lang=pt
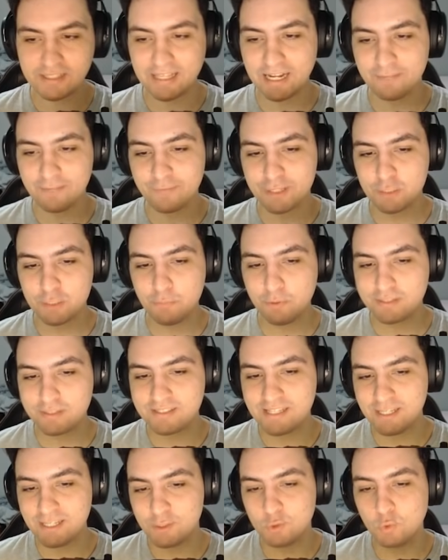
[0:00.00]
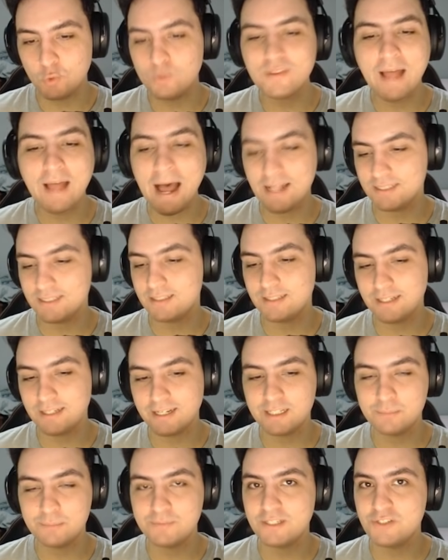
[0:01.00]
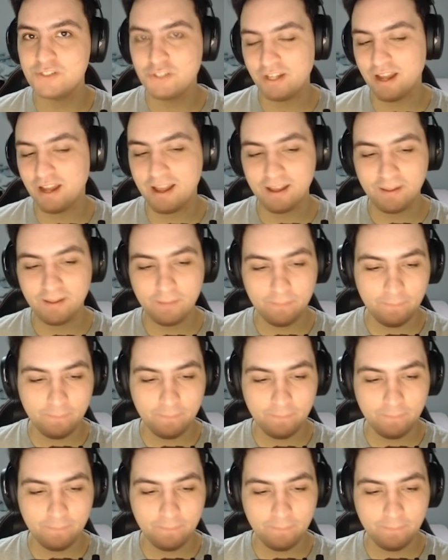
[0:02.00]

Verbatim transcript: ela fica, tipo assim, tunado, tá ligado? Pra você atirar.